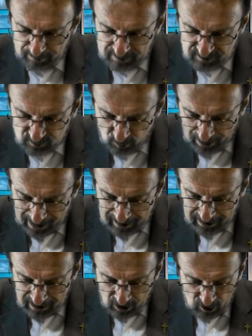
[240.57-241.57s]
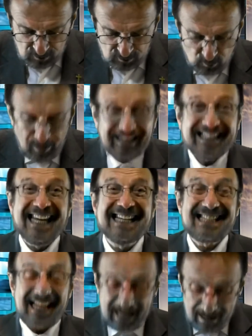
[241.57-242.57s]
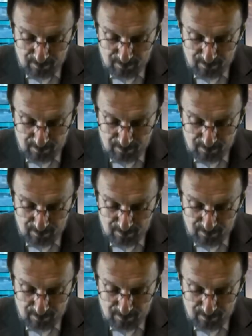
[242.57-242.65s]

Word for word: pastorale sulla Chiesa nel